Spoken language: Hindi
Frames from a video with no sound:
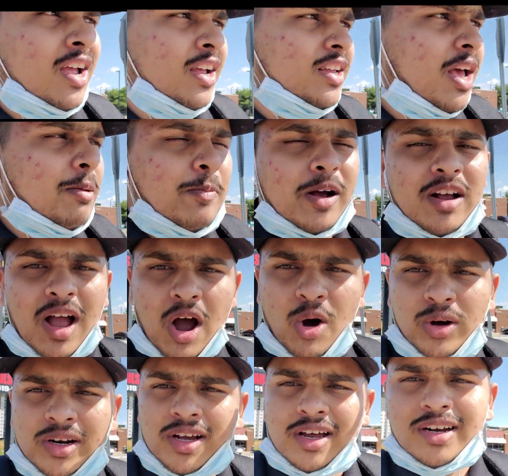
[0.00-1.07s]
यार पंखा
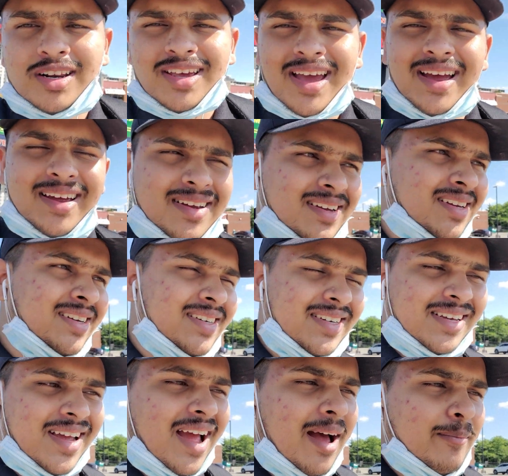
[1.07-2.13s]
ऑन कर दिया है
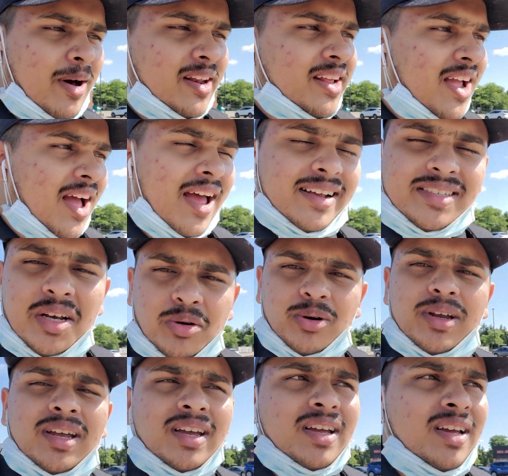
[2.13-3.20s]
ठीक है हमारे यहाँ ऐसे
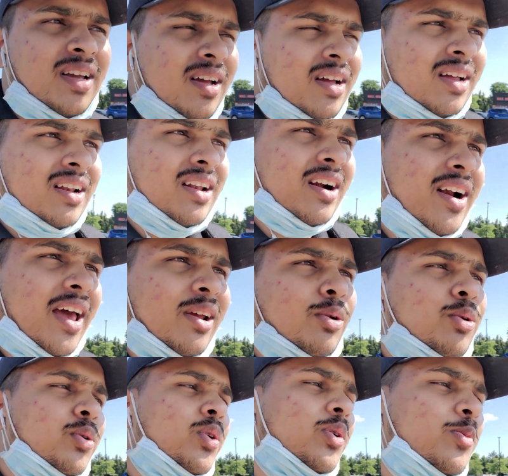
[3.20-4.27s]
कोई लड़ाई
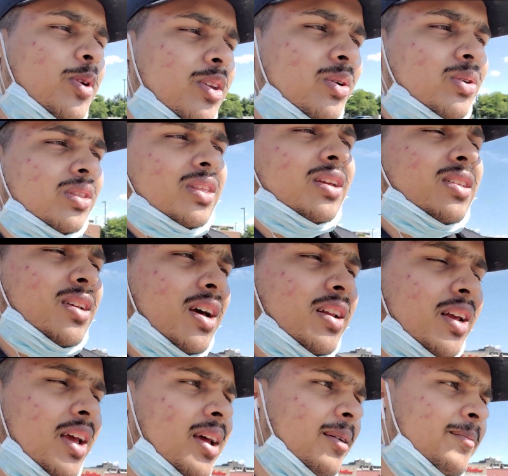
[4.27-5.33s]
लुड़ाई भी नहीं होती इस
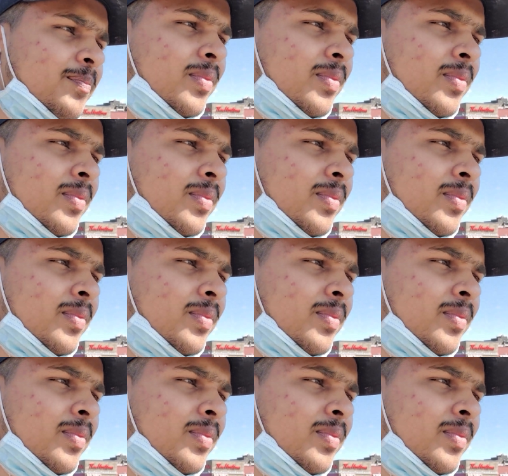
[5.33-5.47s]
करके